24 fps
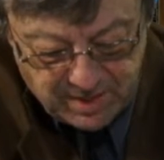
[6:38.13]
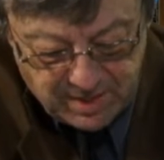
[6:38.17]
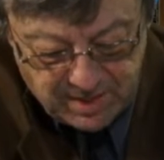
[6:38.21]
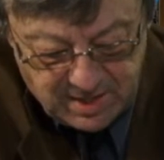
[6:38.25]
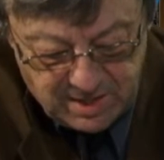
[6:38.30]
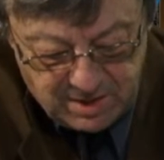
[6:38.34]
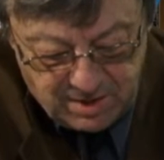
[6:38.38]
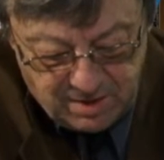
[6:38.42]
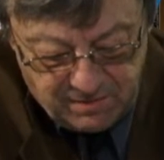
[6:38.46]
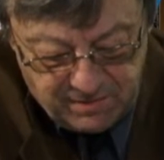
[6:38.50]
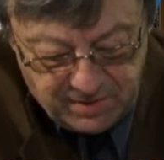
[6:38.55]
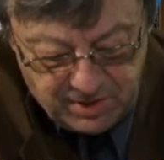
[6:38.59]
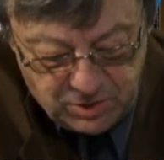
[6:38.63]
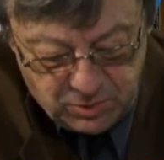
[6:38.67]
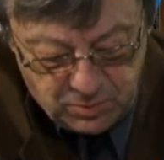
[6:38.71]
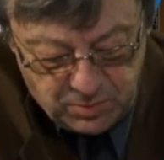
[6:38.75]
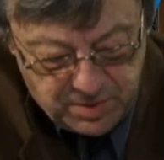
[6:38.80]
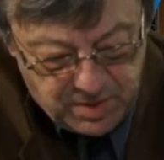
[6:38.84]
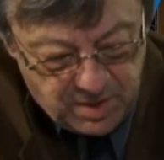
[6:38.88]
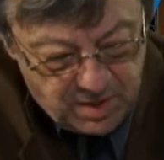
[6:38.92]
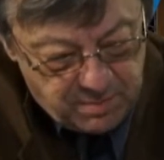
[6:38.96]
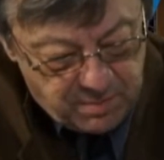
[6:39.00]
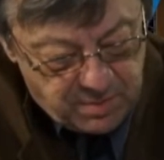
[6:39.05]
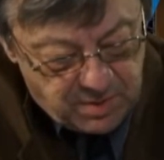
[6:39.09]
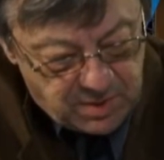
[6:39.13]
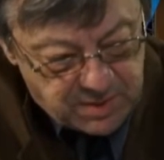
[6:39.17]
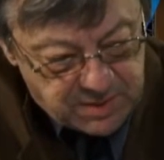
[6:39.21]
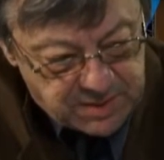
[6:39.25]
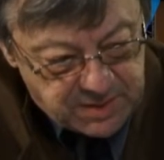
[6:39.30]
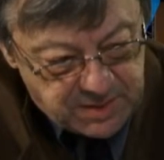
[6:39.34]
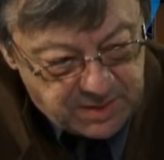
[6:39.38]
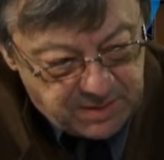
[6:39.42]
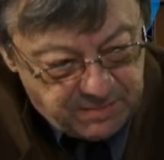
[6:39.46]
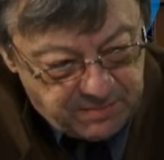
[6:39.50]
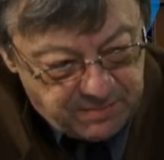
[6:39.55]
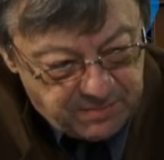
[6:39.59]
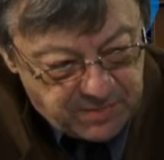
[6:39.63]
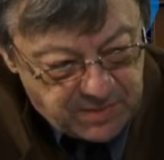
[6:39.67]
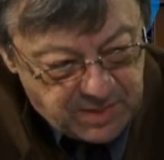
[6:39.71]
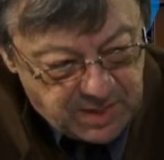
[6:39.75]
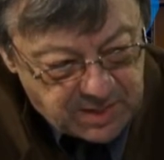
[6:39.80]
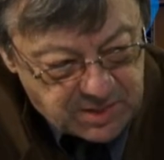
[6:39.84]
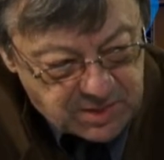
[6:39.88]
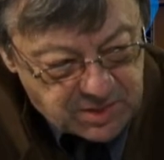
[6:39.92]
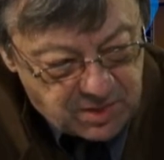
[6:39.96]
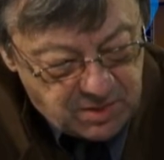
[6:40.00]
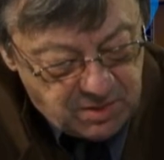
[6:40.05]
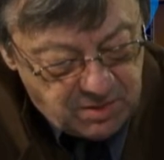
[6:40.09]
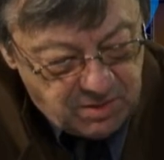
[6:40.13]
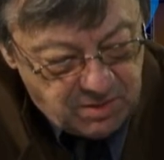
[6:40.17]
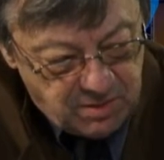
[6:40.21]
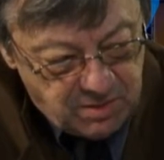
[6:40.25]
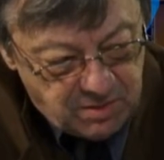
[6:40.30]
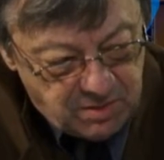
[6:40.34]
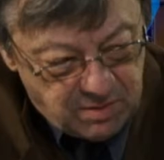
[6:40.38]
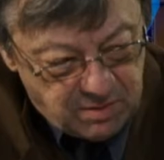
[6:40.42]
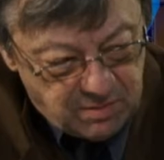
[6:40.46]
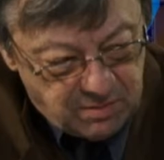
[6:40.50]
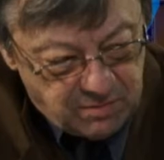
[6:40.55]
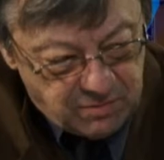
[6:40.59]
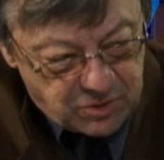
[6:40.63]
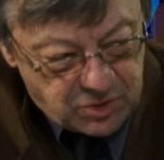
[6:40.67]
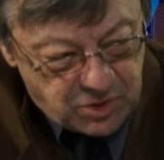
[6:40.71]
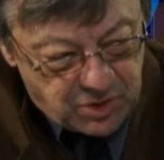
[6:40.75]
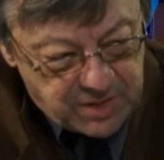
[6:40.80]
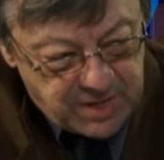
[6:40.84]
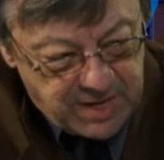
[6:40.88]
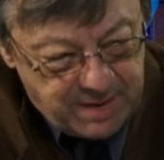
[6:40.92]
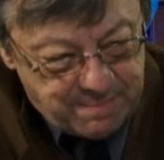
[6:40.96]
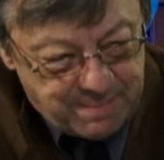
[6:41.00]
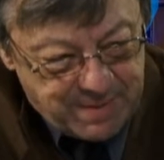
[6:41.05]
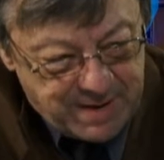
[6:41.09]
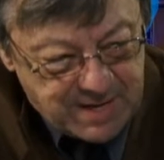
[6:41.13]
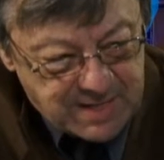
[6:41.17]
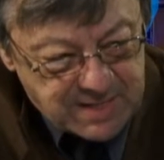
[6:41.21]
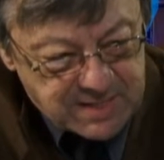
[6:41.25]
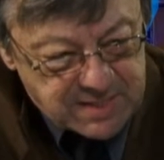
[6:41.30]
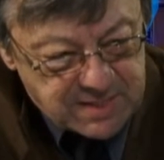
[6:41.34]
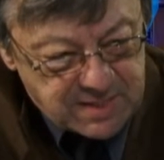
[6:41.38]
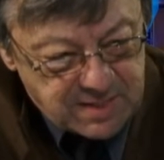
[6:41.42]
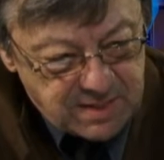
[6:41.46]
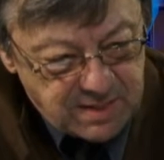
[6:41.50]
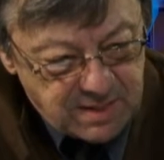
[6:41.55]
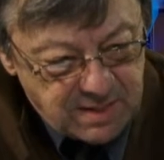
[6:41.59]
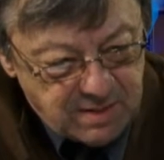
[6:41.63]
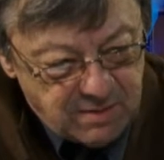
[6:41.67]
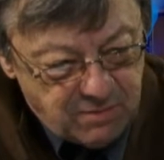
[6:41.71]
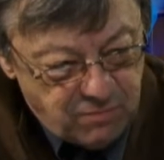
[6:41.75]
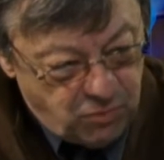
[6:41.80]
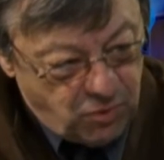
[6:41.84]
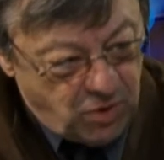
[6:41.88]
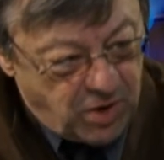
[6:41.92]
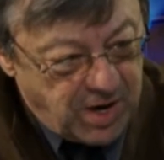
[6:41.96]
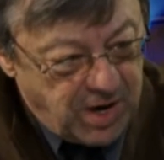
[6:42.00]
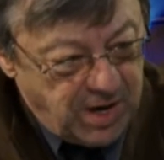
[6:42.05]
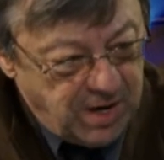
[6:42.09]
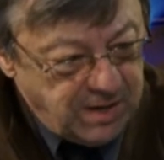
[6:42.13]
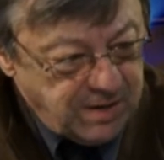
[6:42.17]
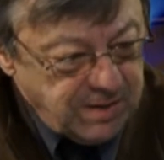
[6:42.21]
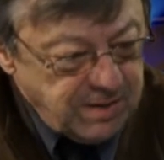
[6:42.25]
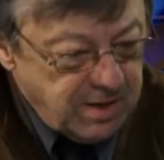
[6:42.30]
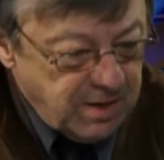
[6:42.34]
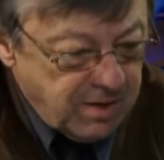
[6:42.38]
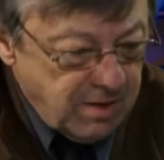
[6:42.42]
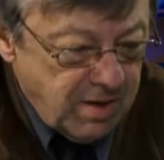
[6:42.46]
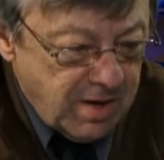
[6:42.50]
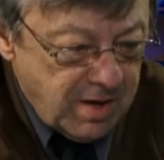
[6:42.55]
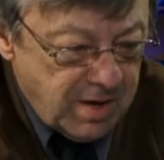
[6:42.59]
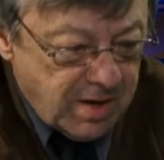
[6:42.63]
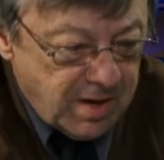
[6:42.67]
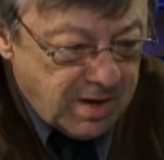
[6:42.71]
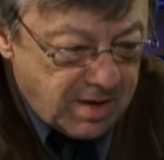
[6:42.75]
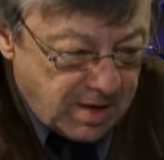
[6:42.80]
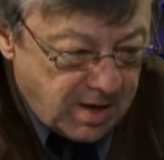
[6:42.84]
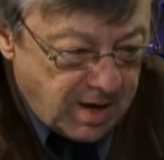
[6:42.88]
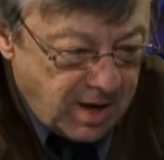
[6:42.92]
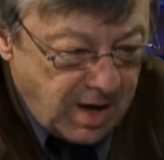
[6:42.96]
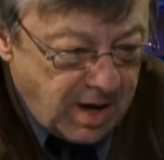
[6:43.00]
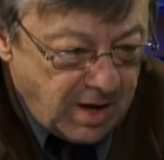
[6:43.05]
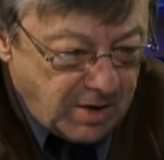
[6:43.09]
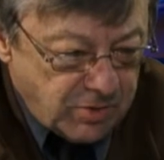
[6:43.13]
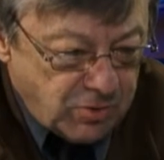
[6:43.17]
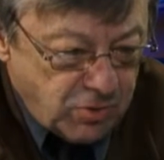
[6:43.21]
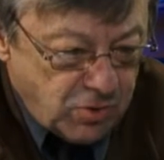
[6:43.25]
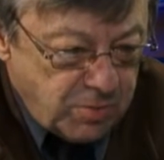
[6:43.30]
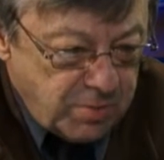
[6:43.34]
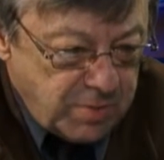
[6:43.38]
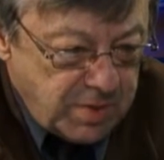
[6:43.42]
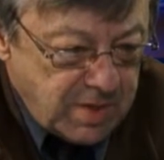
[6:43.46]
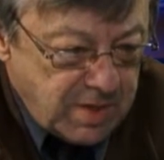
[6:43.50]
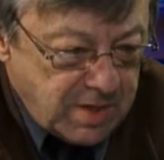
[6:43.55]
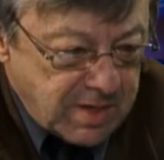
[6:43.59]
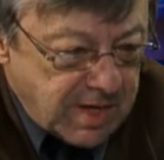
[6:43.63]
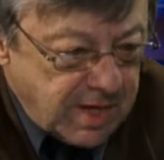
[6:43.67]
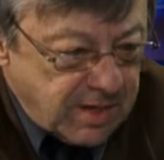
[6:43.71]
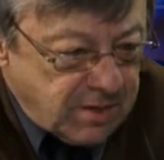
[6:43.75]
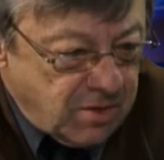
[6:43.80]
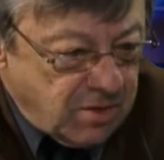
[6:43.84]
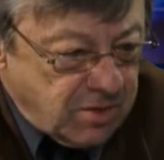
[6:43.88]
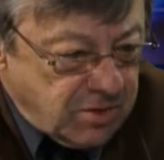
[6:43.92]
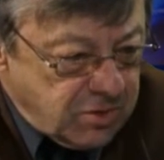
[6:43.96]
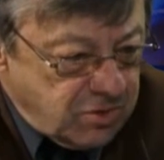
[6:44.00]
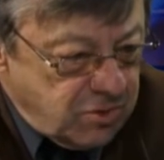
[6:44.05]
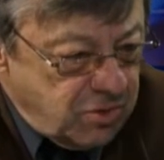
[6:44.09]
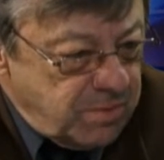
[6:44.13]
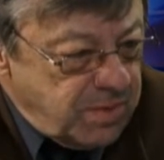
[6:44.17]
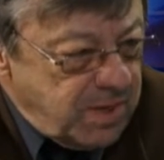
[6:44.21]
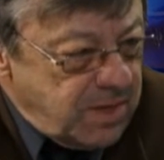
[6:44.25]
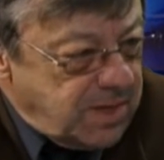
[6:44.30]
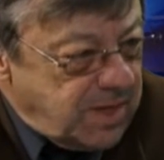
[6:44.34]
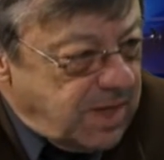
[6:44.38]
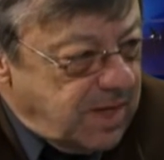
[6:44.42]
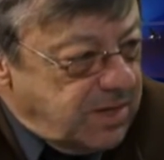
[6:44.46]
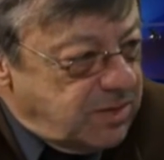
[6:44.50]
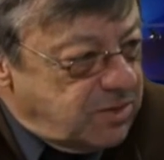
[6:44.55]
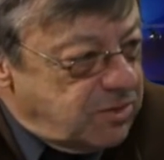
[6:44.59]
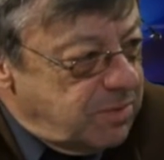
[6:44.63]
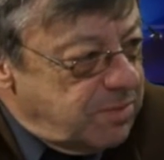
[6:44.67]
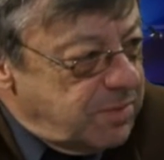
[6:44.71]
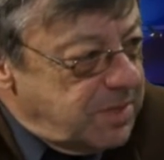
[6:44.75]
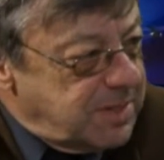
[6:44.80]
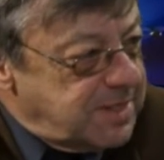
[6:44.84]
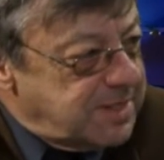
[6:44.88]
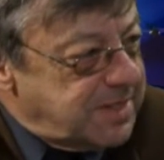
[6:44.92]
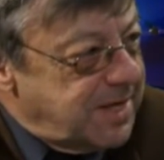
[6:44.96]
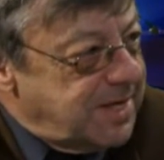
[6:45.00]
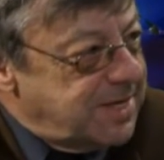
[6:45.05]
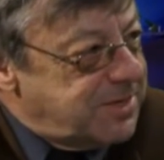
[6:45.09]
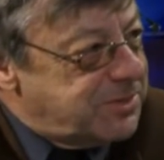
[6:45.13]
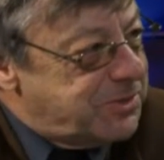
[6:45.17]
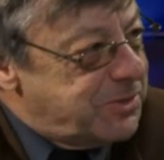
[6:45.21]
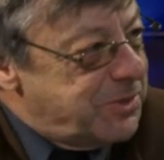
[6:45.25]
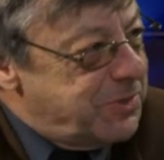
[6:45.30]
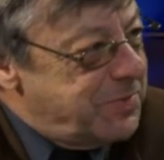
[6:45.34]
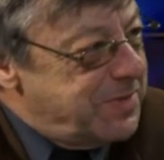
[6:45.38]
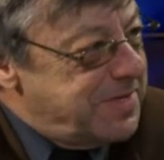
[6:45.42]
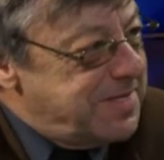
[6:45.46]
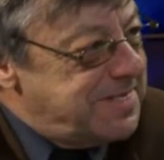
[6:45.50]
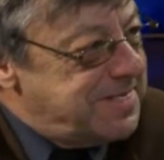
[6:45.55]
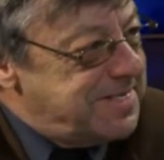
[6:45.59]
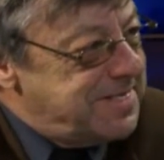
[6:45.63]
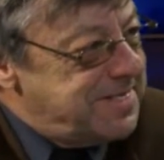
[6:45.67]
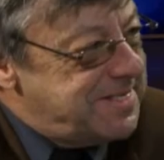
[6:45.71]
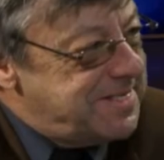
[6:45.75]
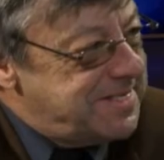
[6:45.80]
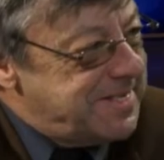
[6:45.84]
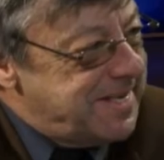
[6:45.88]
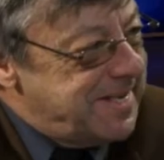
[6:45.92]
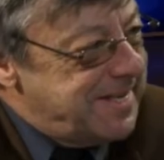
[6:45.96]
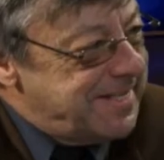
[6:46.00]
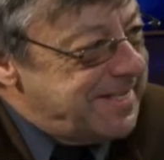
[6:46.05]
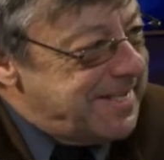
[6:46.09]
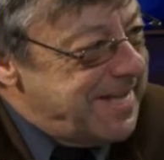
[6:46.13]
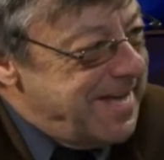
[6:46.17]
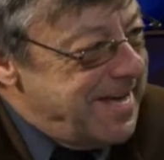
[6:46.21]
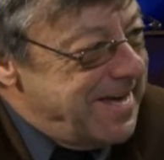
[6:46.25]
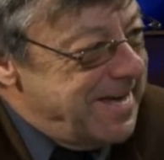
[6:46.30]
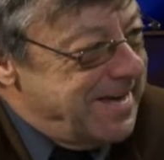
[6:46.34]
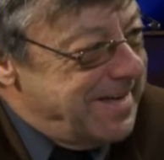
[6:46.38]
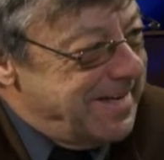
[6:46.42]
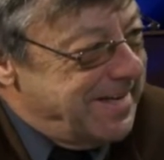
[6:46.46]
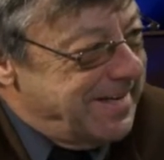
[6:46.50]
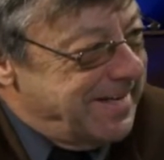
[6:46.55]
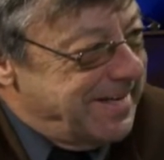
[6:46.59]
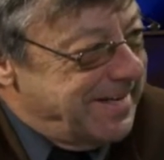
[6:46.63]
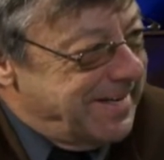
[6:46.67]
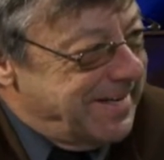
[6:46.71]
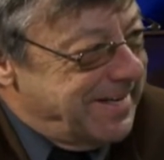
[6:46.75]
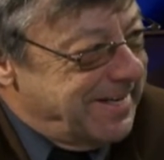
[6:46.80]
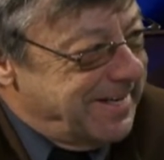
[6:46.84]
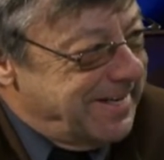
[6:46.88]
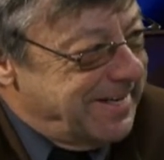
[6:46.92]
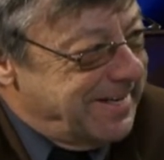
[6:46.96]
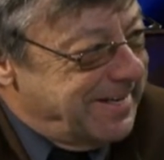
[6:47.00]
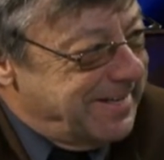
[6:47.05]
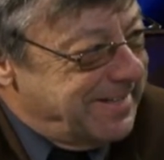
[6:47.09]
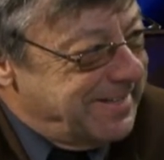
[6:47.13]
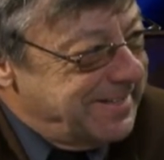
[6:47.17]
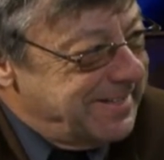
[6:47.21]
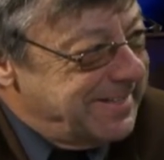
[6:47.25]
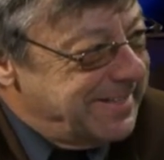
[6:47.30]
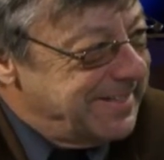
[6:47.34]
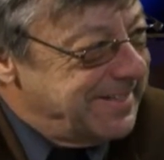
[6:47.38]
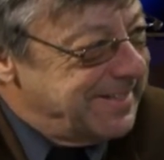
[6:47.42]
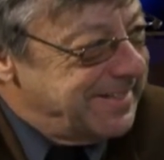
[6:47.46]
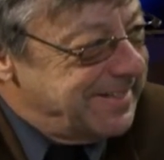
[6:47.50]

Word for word: il y a 28 ans passés, est-ce que vous auriez pensé vous rendre en 2014, 2015, 2016, 2017? non, non,